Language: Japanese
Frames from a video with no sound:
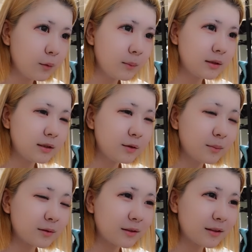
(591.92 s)
日めっちゃう
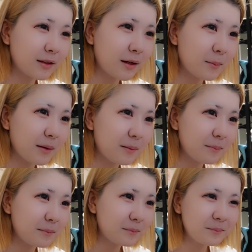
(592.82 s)
まくいった垂れ目。
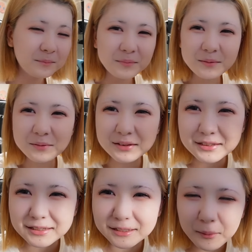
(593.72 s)
嬉
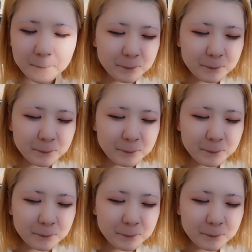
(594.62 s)
しい。